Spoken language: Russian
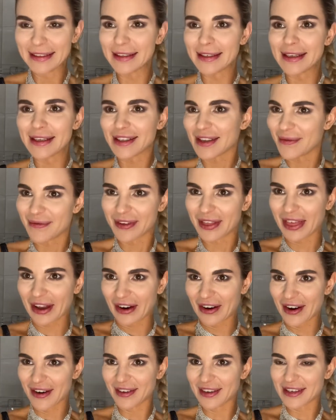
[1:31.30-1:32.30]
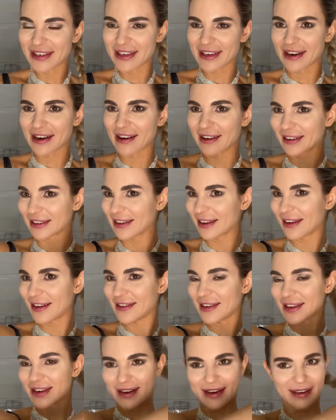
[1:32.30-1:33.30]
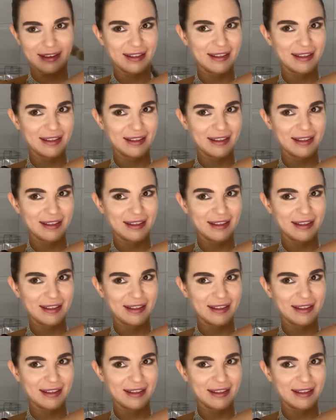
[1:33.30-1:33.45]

Сегодня будет такой вечерок, такой вечерок.